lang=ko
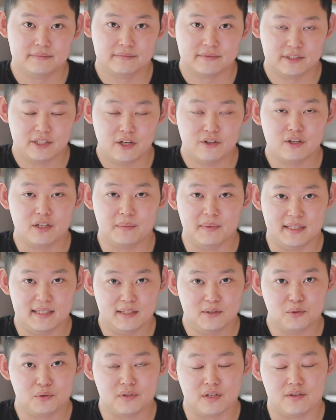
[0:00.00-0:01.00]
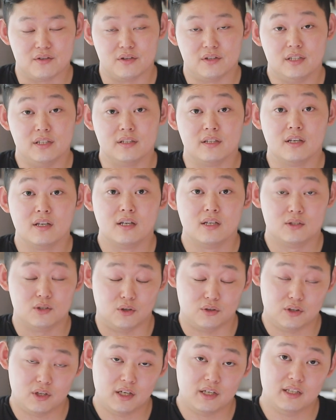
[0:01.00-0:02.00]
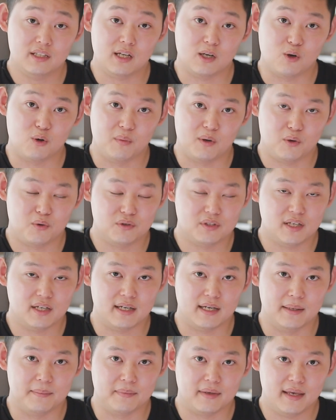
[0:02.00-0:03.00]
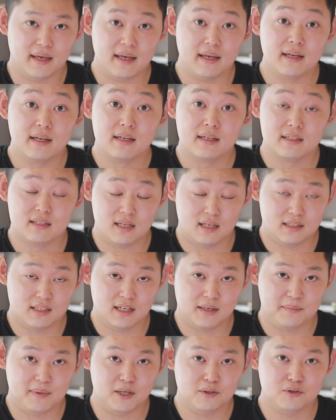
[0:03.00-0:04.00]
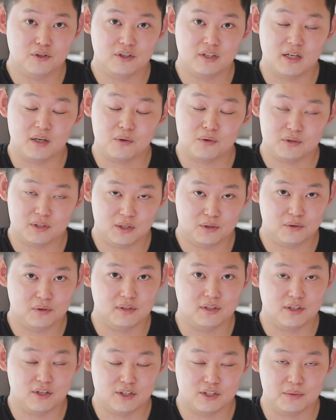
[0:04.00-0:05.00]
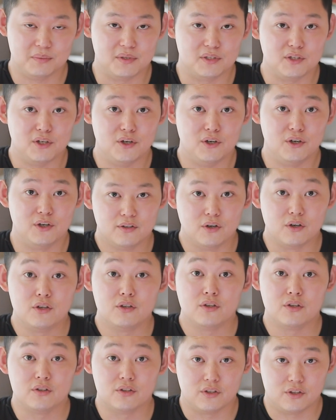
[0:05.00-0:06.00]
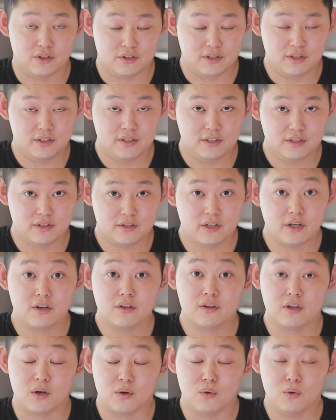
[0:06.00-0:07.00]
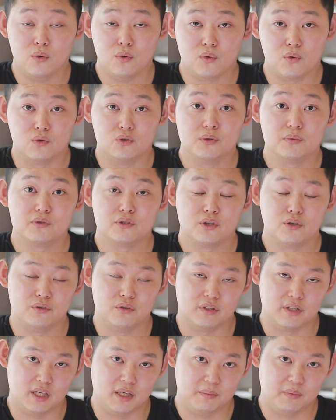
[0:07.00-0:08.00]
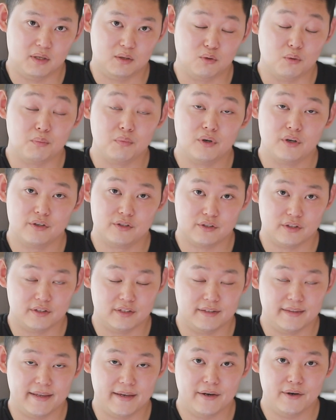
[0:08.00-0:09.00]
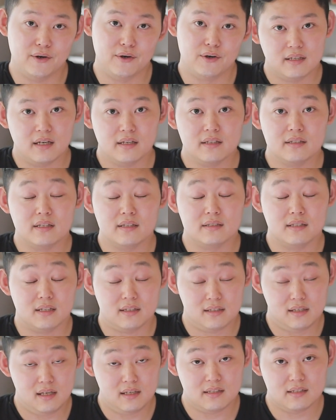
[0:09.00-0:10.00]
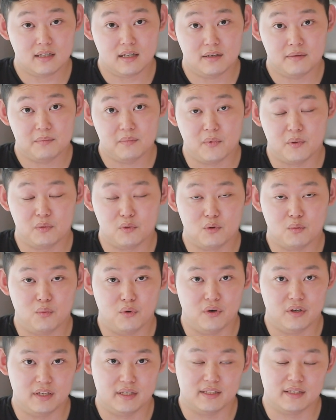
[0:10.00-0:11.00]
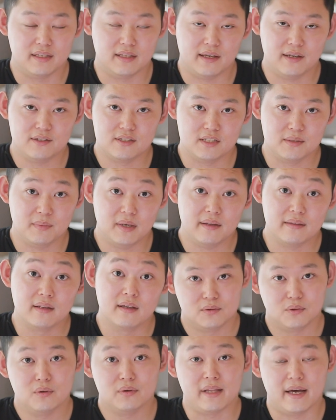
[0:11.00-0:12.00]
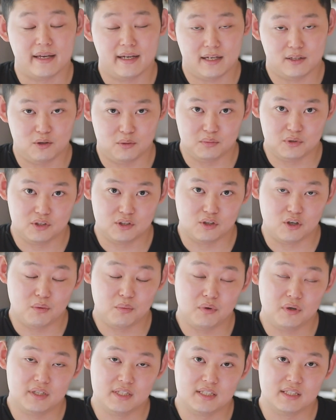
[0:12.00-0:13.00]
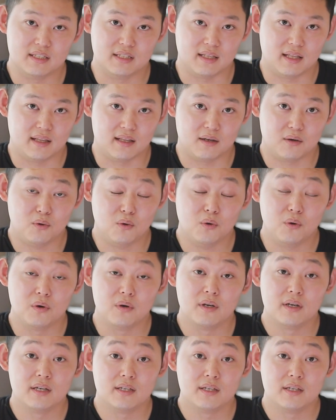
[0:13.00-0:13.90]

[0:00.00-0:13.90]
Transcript: 그래서 이 미들노트에서는 적당히 달콤한 꽃향과 함께 살짝 파우더리한 꽃향도 느껴지면서 여기서 느껴지는 세련되고 고급스러운 느낌이 돋보였었는데요. 향이 살짝 클래식한 면도 보이기는 하였지만 또 나이가 너무 들어 보이지는 않았고